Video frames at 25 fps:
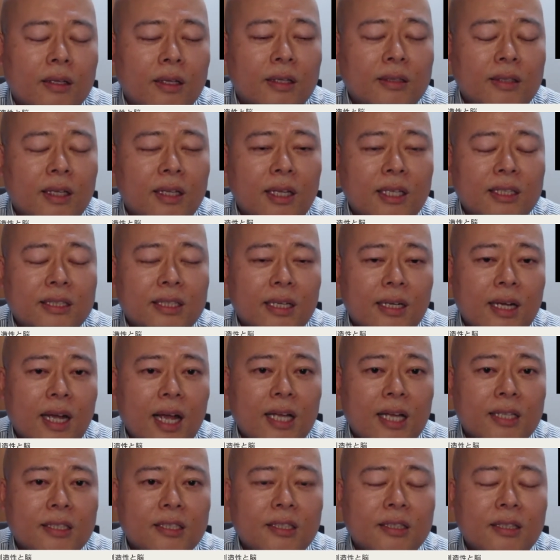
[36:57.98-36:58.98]
ただ、社
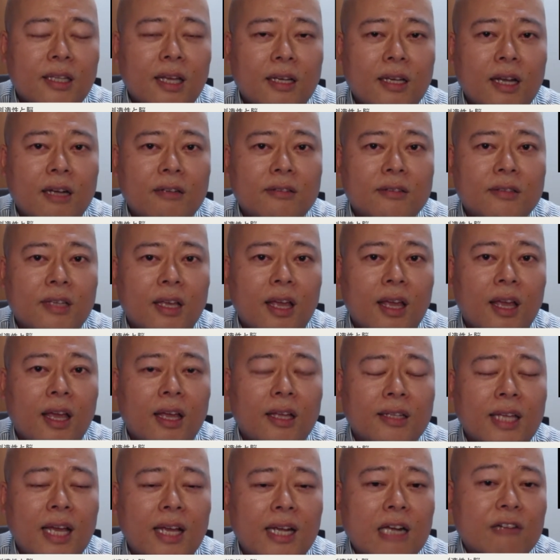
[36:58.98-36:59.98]
会人大学
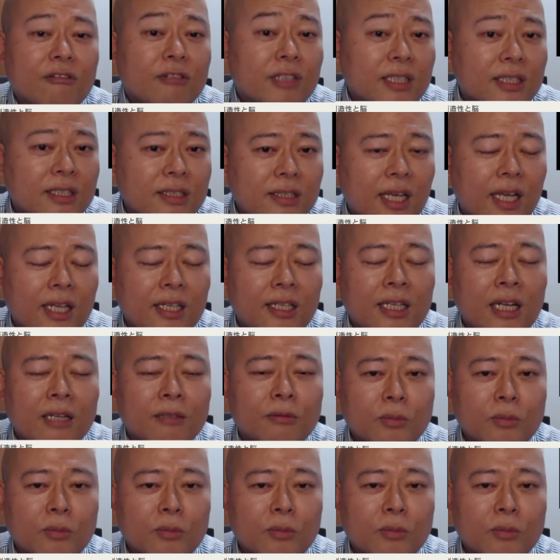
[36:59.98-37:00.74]
生、大学院生にな